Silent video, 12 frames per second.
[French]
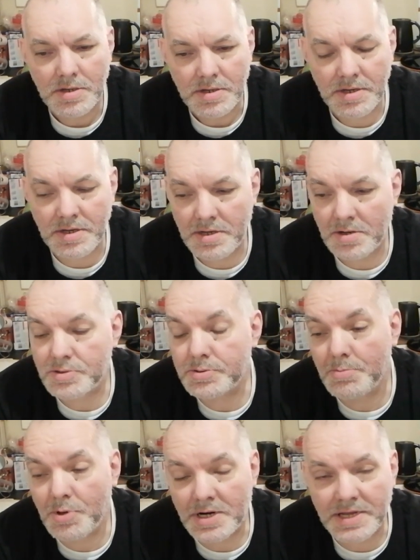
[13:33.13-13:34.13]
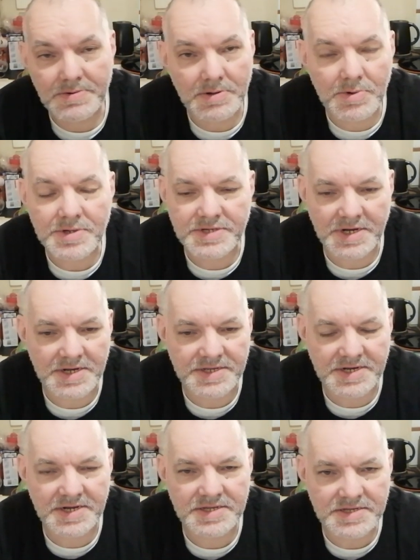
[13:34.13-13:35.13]
Et en ce moment, elle est vraiment très,
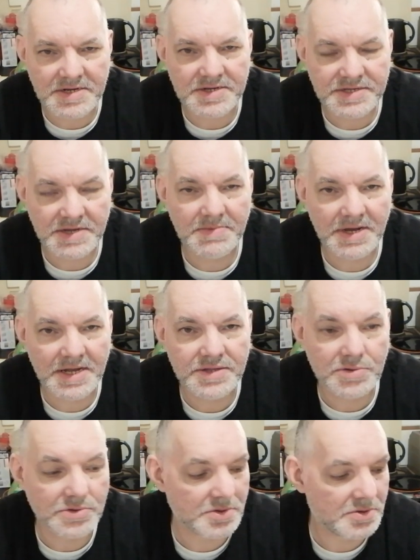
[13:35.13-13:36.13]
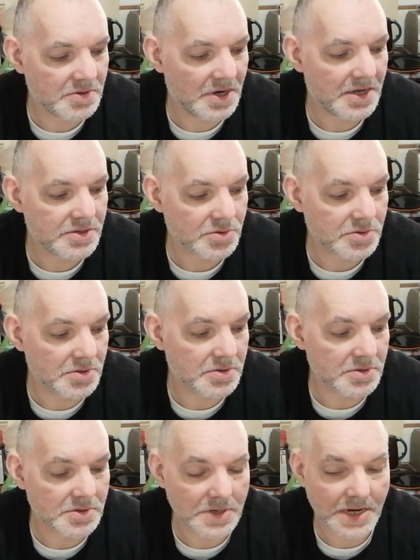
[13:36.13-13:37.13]
très, très, très malade. Donc euh, voilà, donc
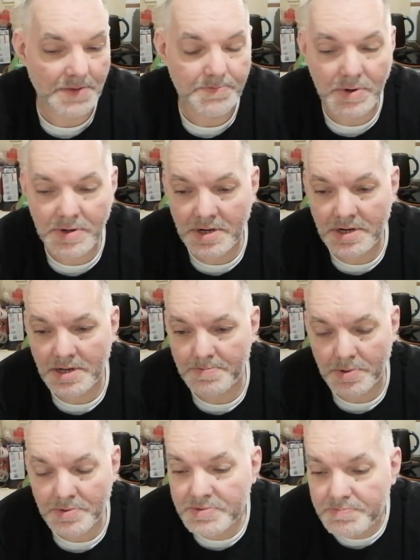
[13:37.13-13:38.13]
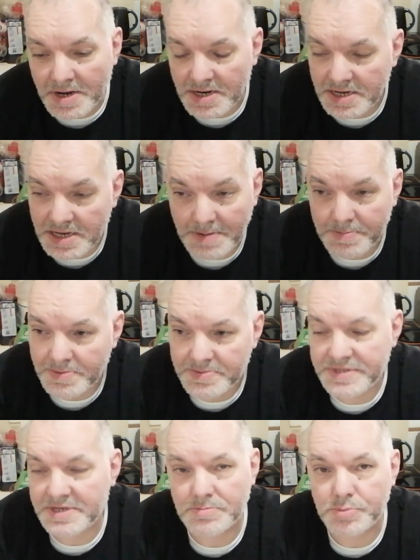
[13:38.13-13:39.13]
euh, elle n'a pas, a pas envie de parler, elle n'a pas
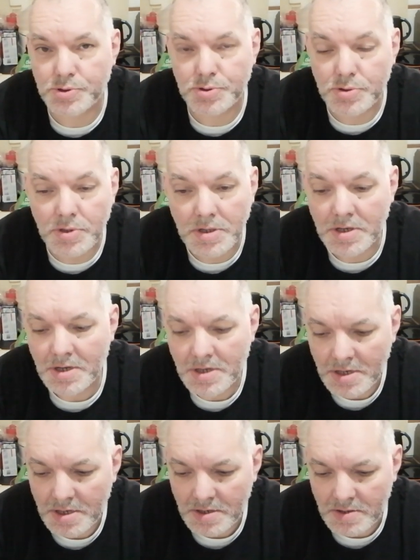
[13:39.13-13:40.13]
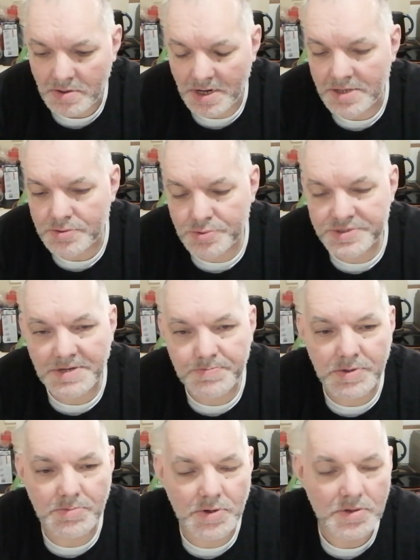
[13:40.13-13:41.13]
envie de dire bonjour. Voilà, tout
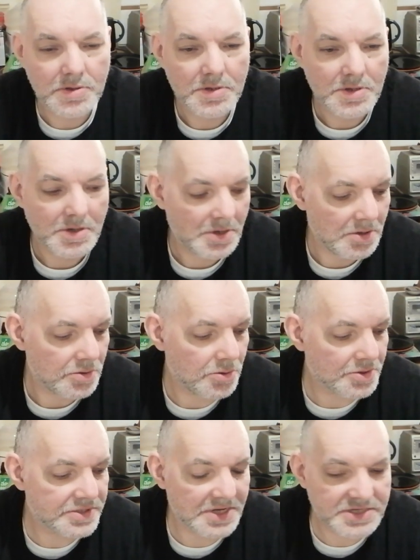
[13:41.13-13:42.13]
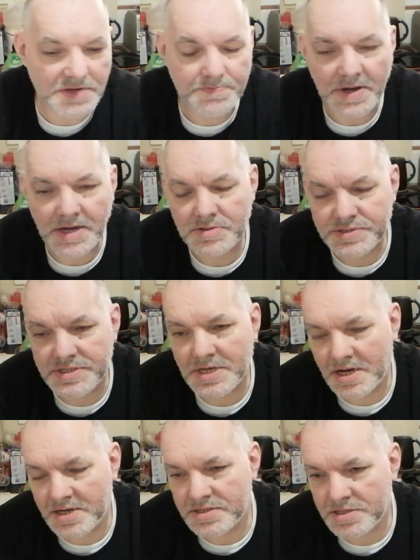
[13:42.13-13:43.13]
simplement. Donc ça, c'est pareil aussi.
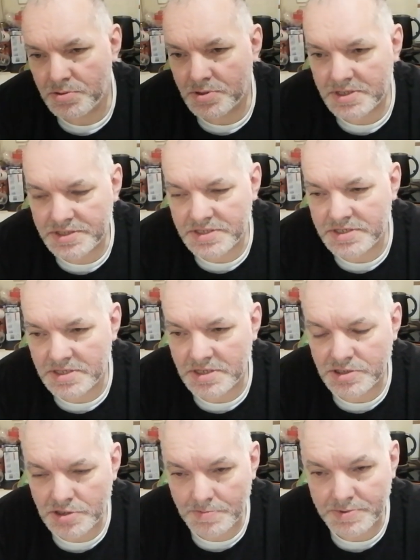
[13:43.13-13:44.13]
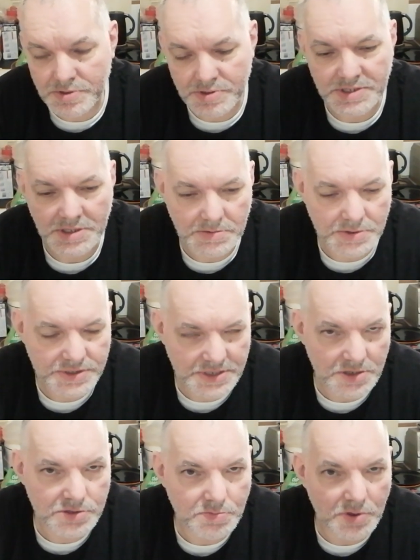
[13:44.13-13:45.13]
Arrêtez de critiquer les gens parce que ça commence
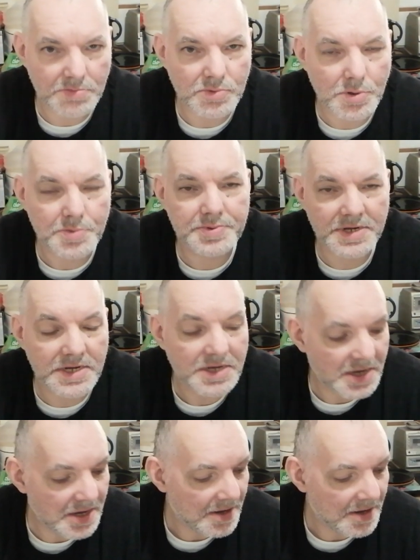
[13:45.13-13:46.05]
sérieusement à me gonfler.